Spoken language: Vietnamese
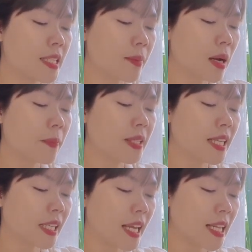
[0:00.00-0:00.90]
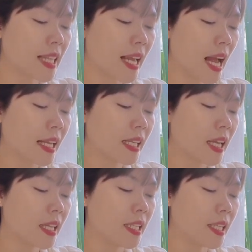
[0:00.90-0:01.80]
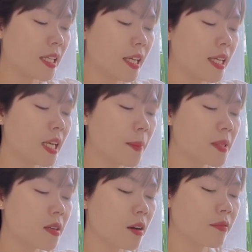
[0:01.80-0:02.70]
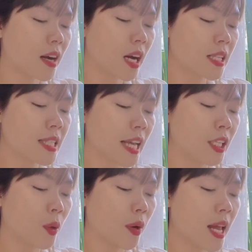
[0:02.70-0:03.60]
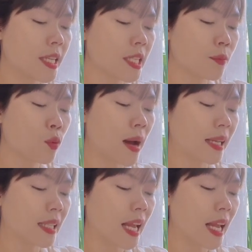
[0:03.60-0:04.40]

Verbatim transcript: Diệp Khâm nhìn kỹ tay anh, nhìn thấy khớp xương và gân xanh nổi lên trên mu bàn